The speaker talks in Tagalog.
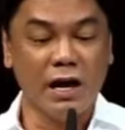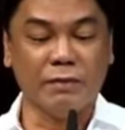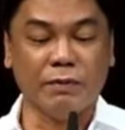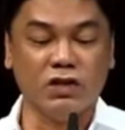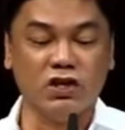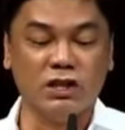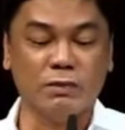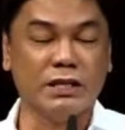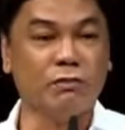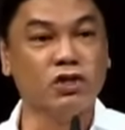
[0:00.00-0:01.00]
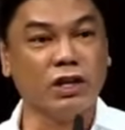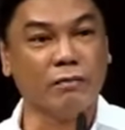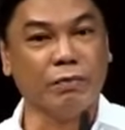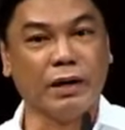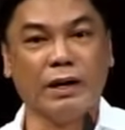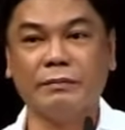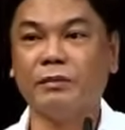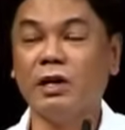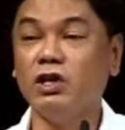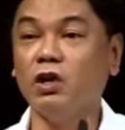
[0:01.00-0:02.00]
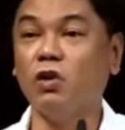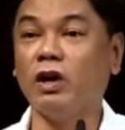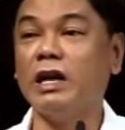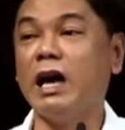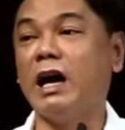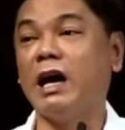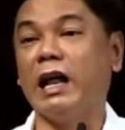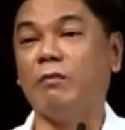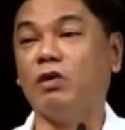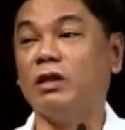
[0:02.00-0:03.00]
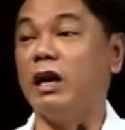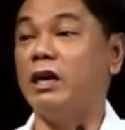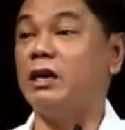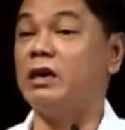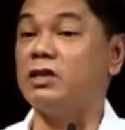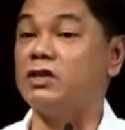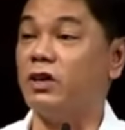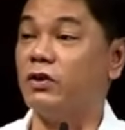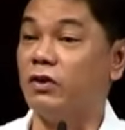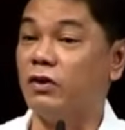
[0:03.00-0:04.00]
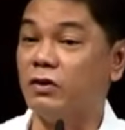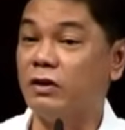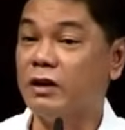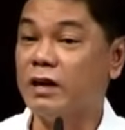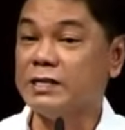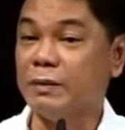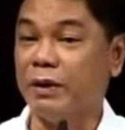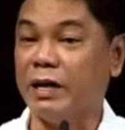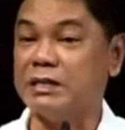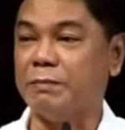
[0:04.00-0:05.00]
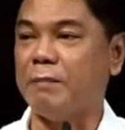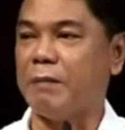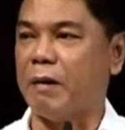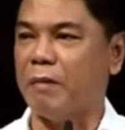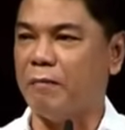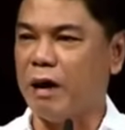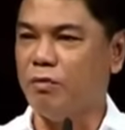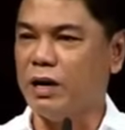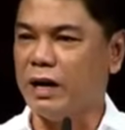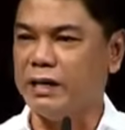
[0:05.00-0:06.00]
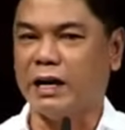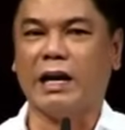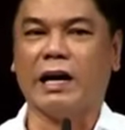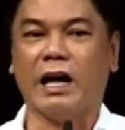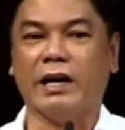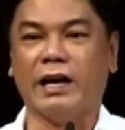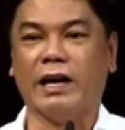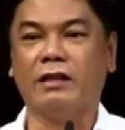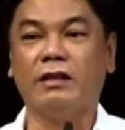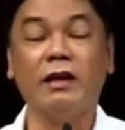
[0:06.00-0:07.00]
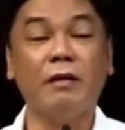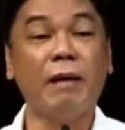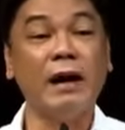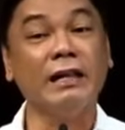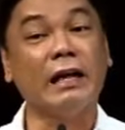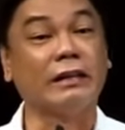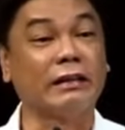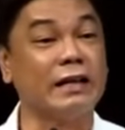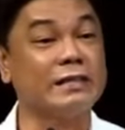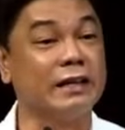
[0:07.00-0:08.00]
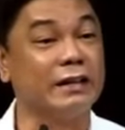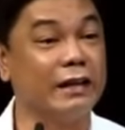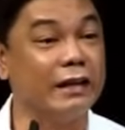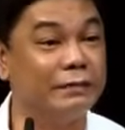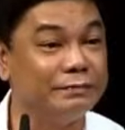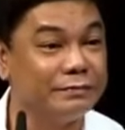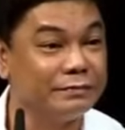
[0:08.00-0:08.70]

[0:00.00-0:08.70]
At pagchichismisan mo, syempre, yung inaakala mong nakahihigit sa'yo sapagkat sa pagpapababa mo ng kanyang kalagayan, parang natataas ka na rin.